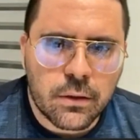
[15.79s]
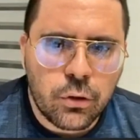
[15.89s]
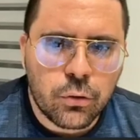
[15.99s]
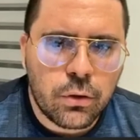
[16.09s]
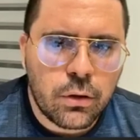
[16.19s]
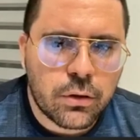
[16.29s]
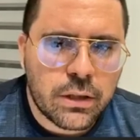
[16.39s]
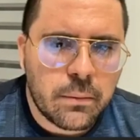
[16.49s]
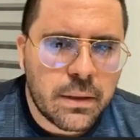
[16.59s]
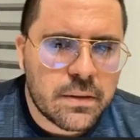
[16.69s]
Y uno de los
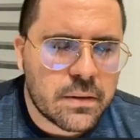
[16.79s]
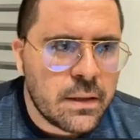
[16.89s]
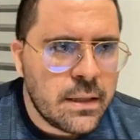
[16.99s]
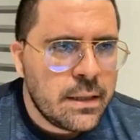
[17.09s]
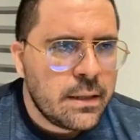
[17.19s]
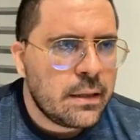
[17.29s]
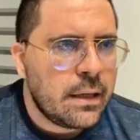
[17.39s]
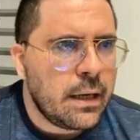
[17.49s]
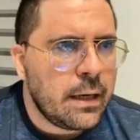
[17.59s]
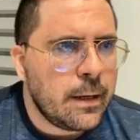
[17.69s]
temas
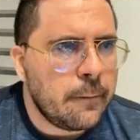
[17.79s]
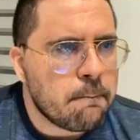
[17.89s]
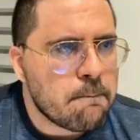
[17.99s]
que